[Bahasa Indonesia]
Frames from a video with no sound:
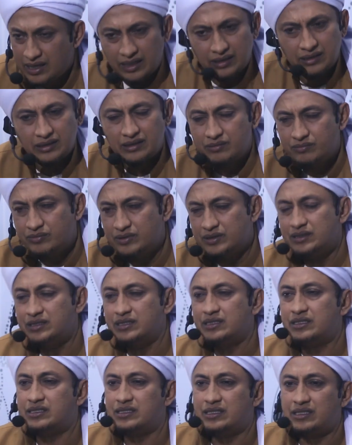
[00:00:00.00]
Anda
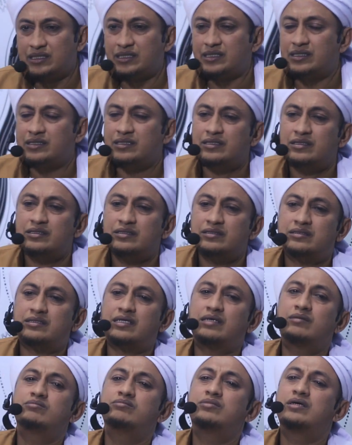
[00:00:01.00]
berdiri
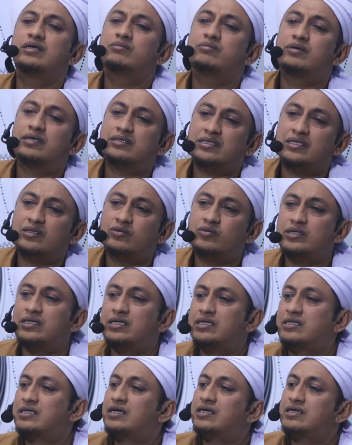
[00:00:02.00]
Sambil baca
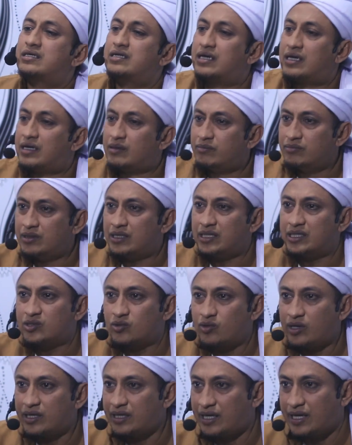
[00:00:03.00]
wirid Anda ambil
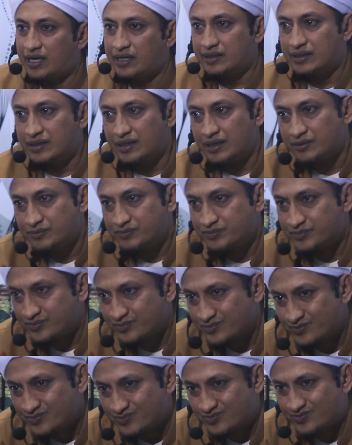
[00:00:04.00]
itu anak anda
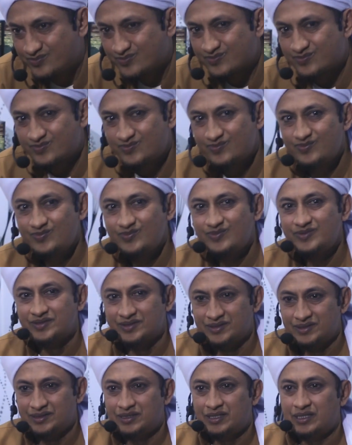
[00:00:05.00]

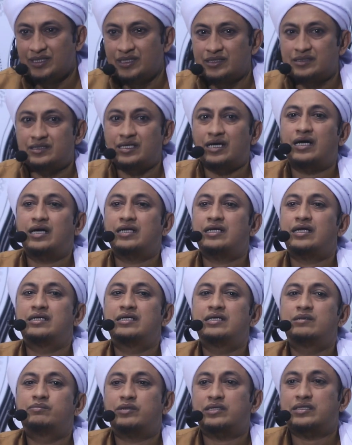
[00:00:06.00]
hmm? Jangan
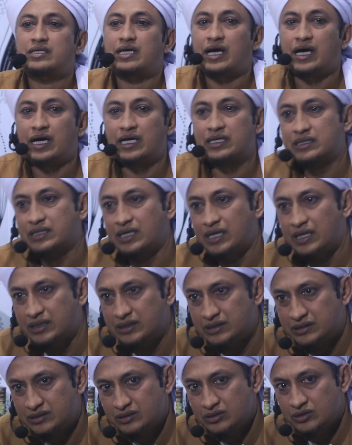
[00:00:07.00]
Anda
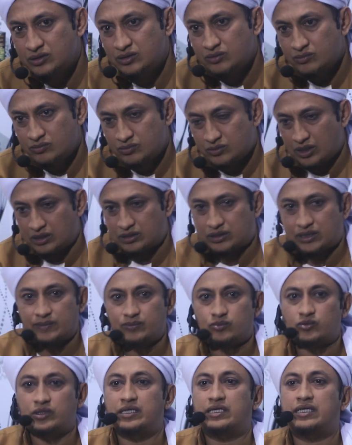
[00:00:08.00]
pertahankan
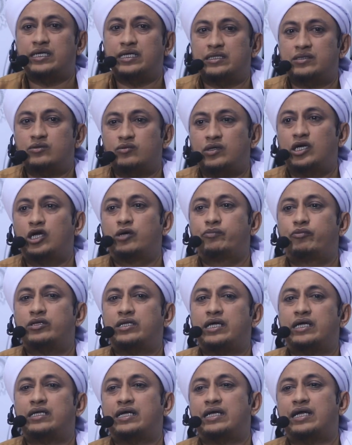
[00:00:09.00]
tetap wirid
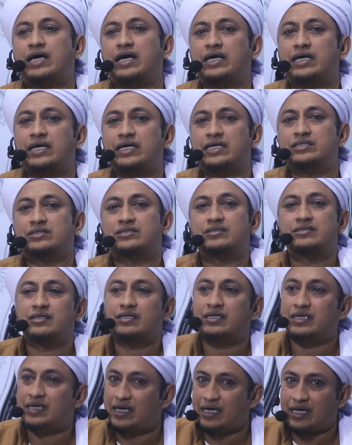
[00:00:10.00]
walaupun anak nangis
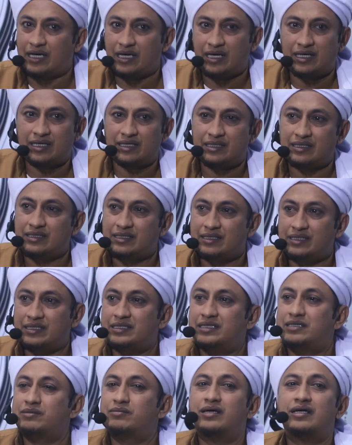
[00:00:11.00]
lah
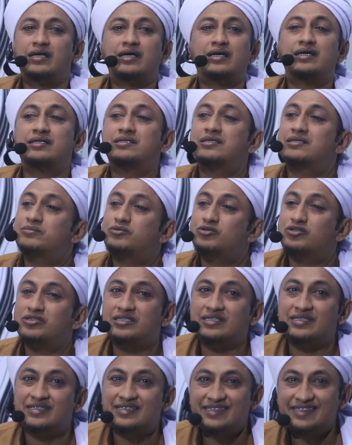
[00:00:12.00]
ini malah nggak
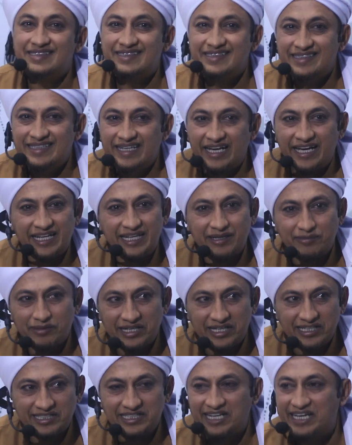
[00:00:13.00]
terpuji ini
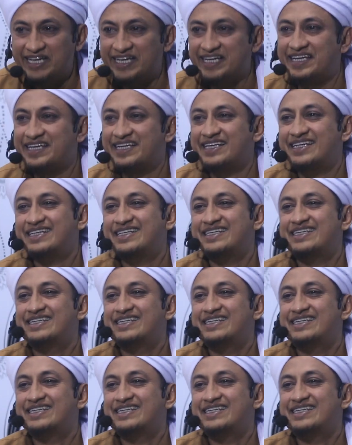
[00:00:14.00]
malah jelek